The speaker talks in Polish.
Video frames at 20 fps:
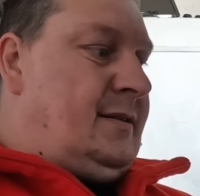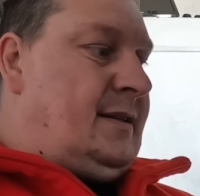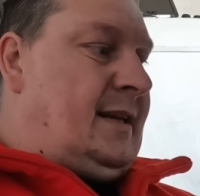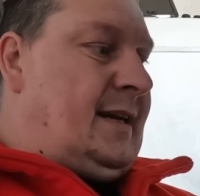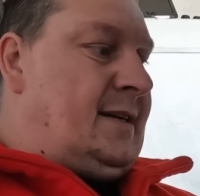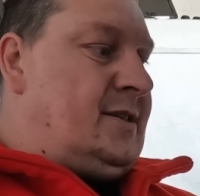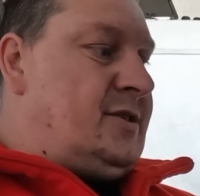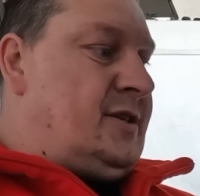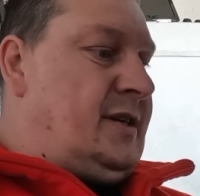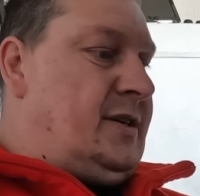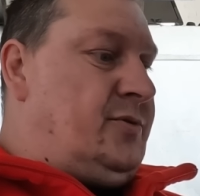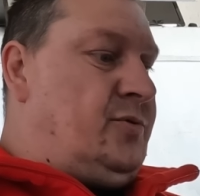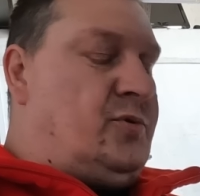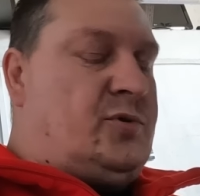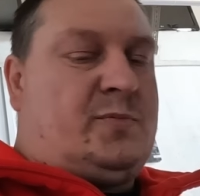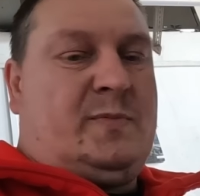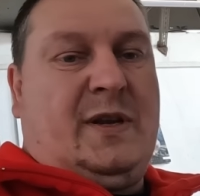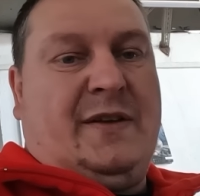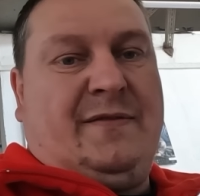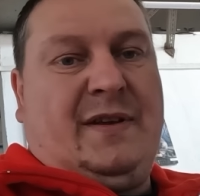Także
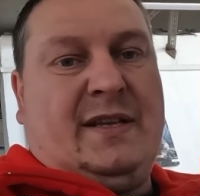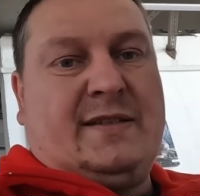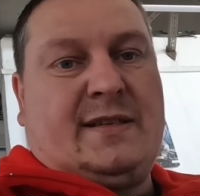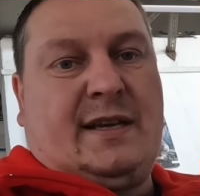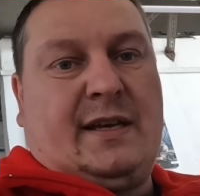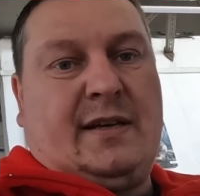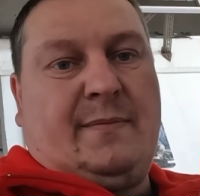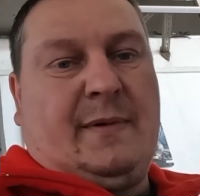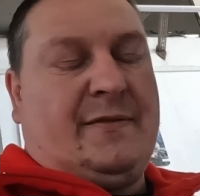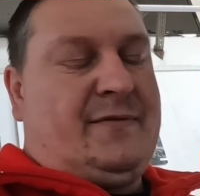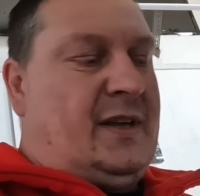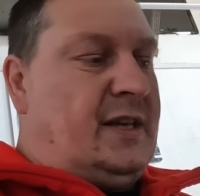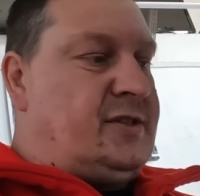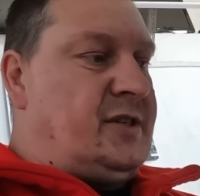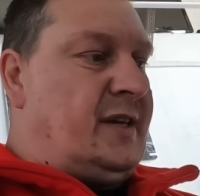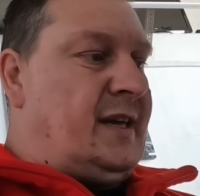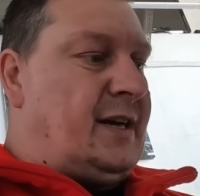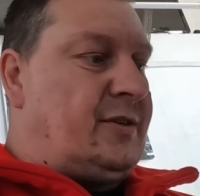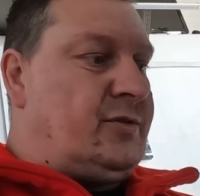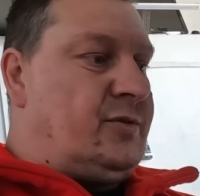już mniej więcej chyba
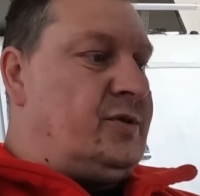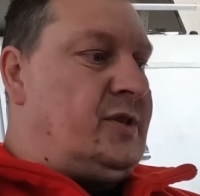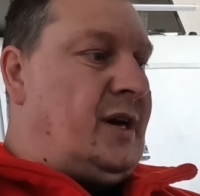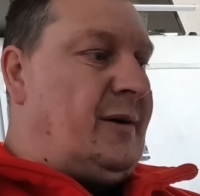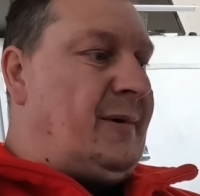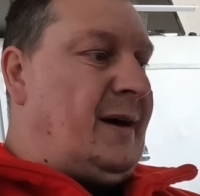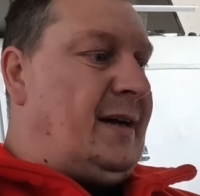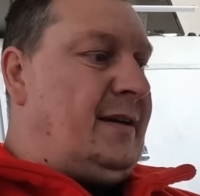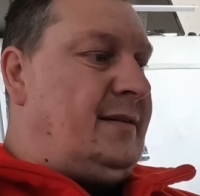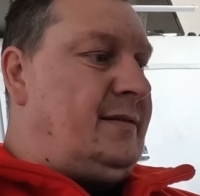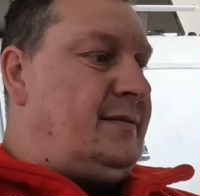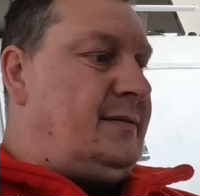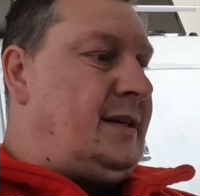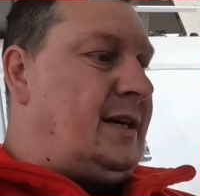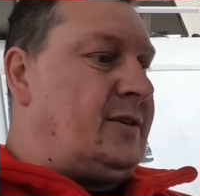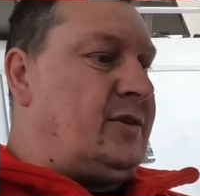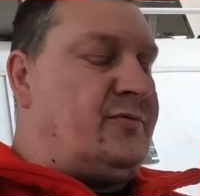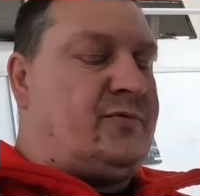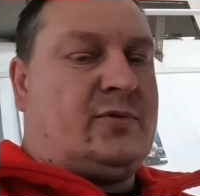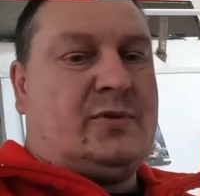wiecie, jak to działa,
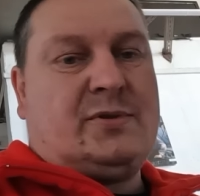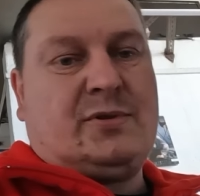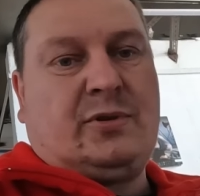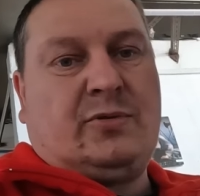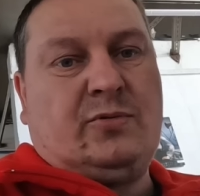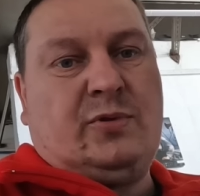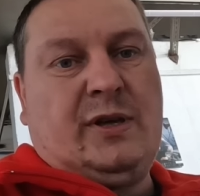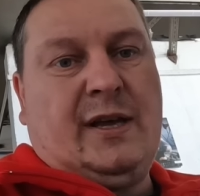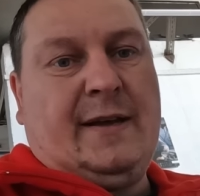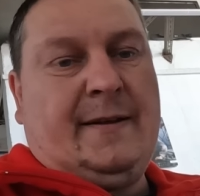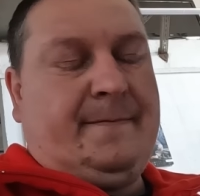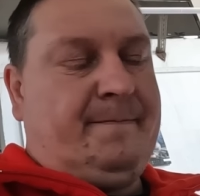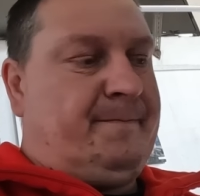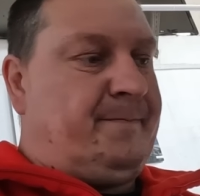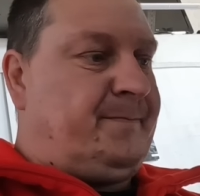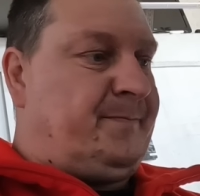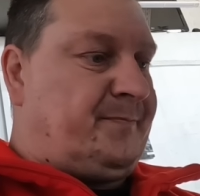jak to funkcjonuje.